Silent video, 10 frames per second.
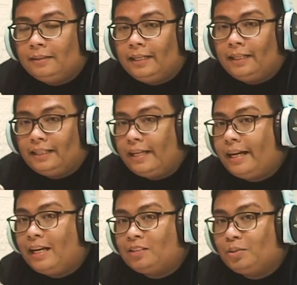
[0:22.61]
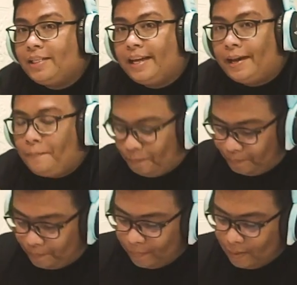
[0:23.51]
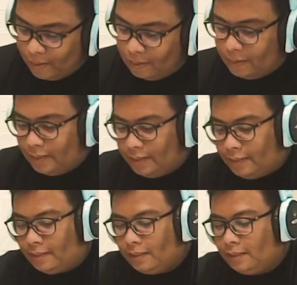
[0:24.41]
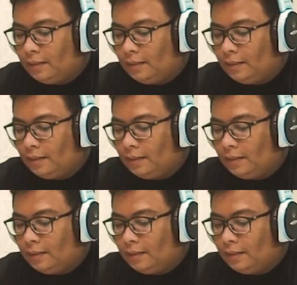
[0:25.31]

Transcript: Jadi kita tanyakan langsung aja ya. Uh,